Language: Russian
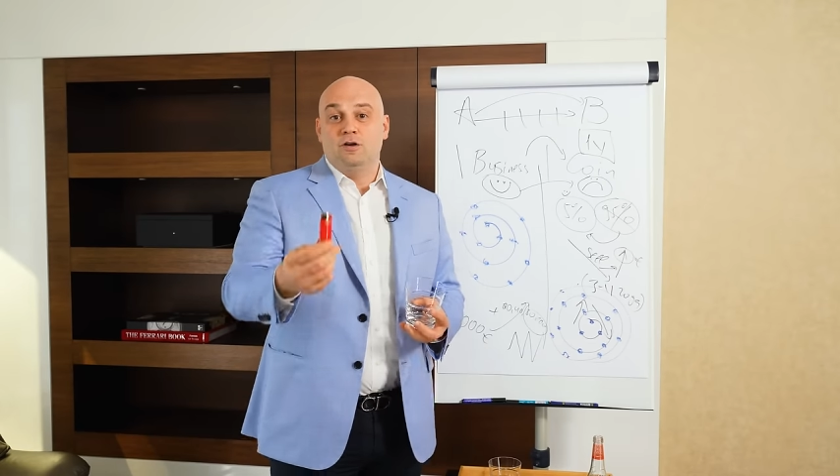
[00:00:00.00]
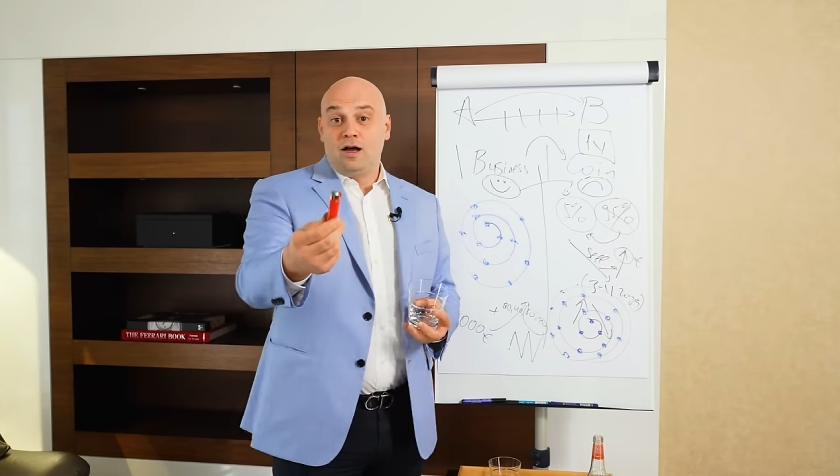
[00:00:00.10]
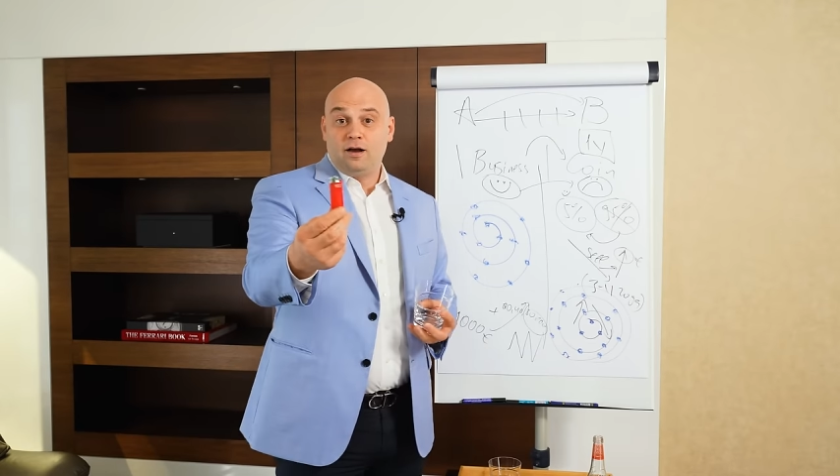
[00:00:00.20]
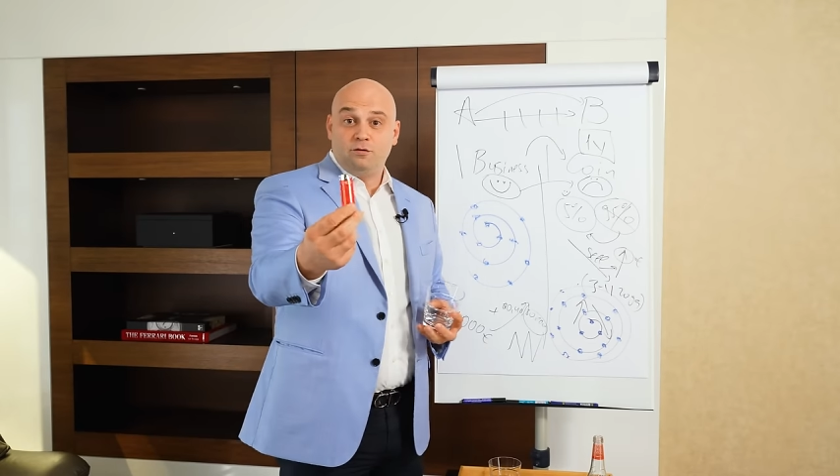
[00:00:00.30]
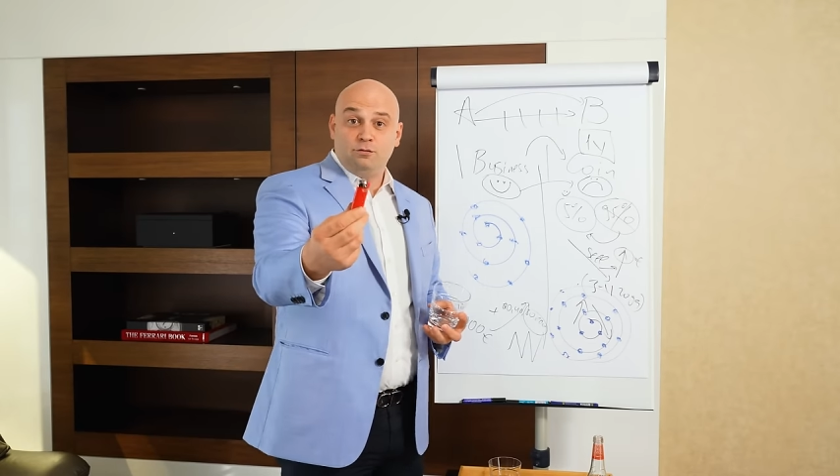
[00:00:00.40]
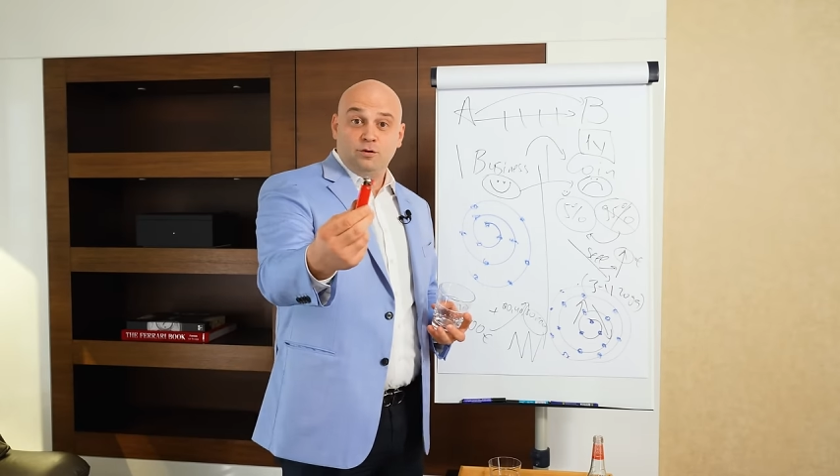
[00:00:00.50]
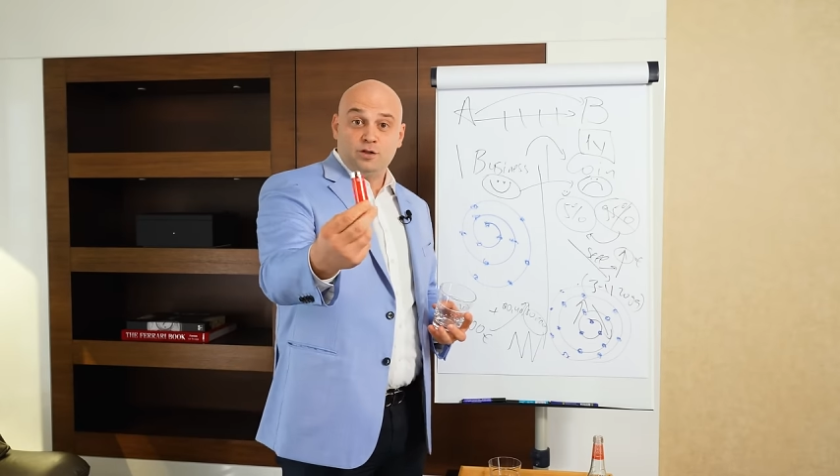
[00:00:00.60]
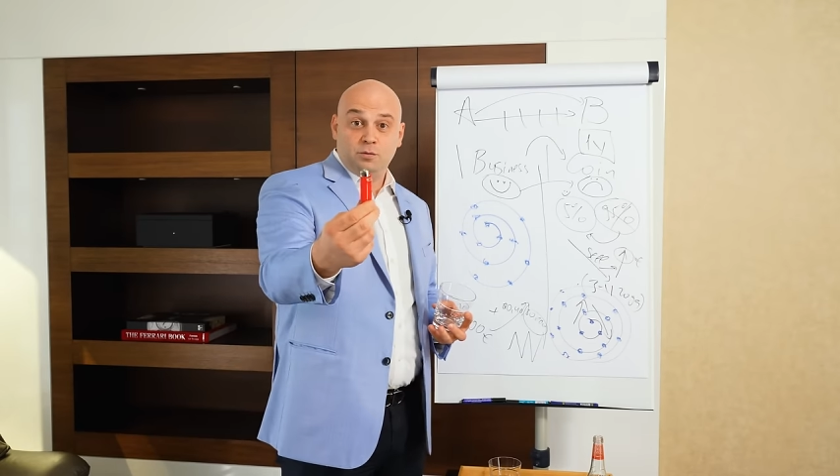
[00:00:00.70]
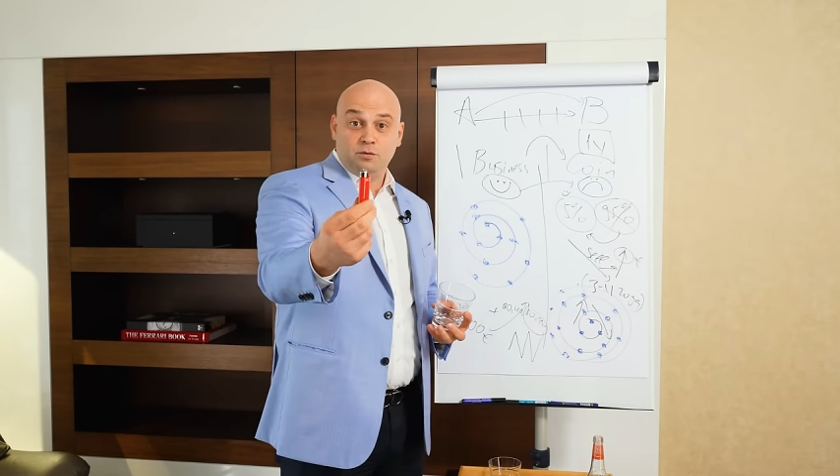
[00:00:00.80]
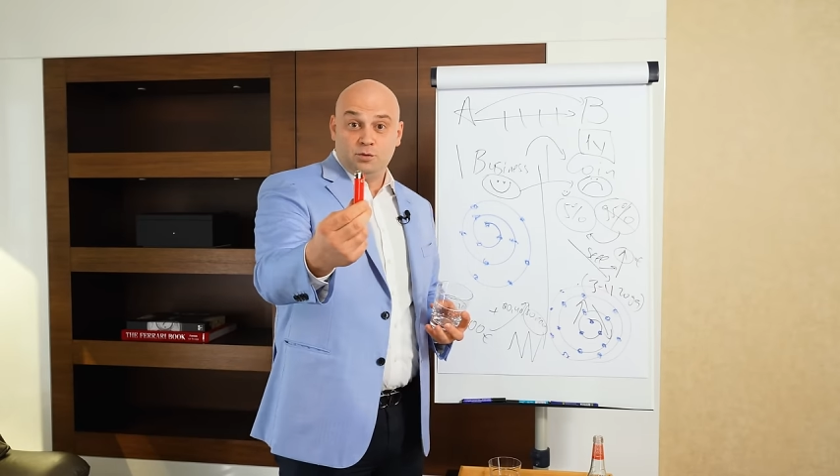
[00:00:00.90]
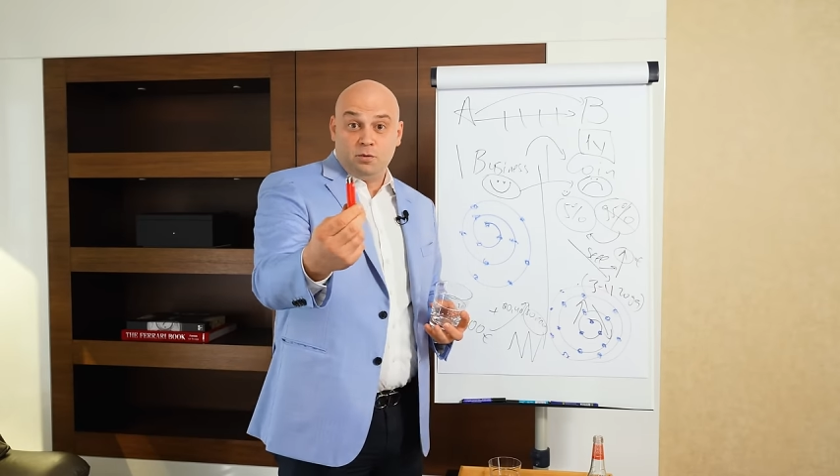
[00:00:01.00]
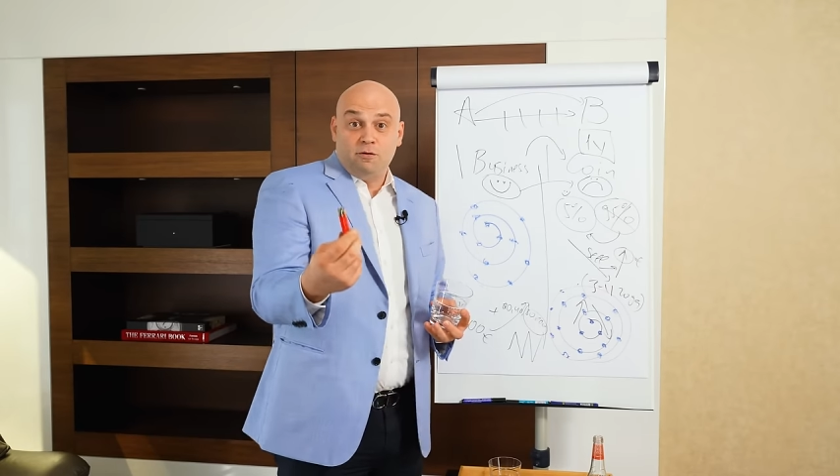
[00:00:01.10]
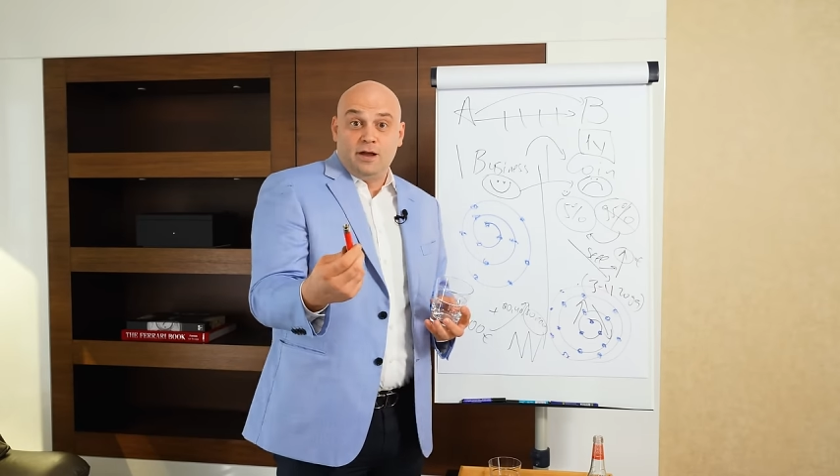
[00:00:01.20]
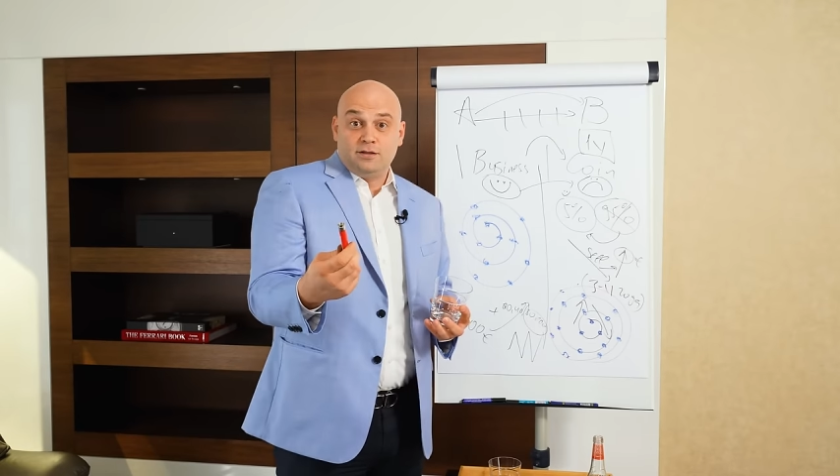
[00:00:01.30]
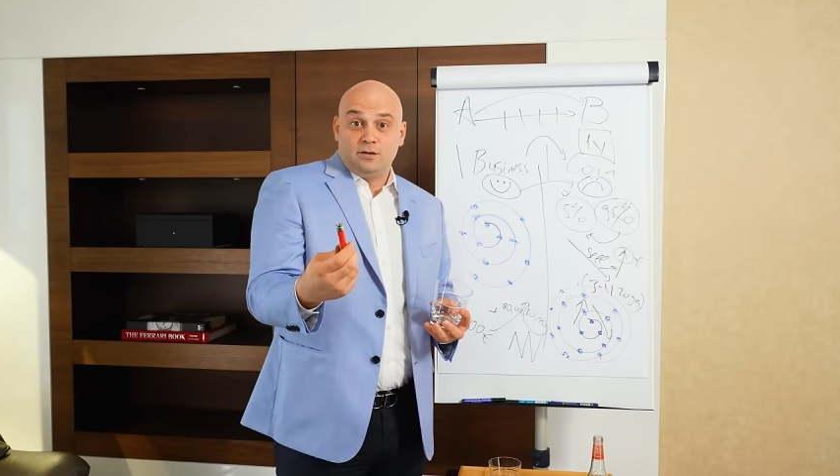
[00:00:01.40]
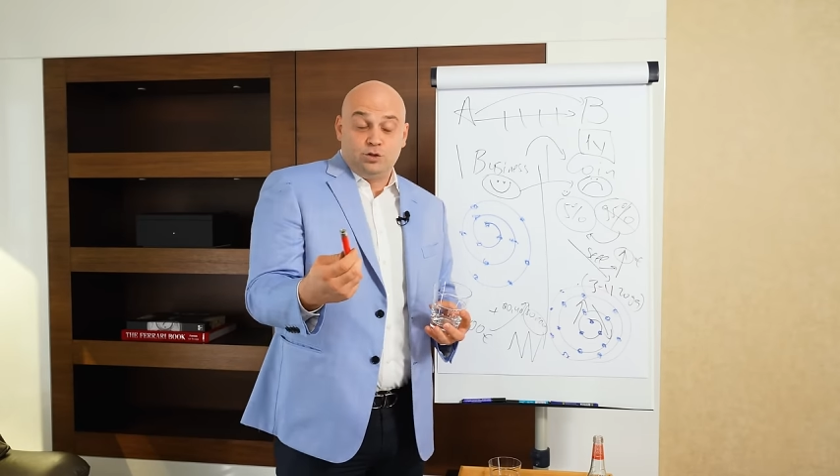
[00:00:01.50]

Как его избавляться?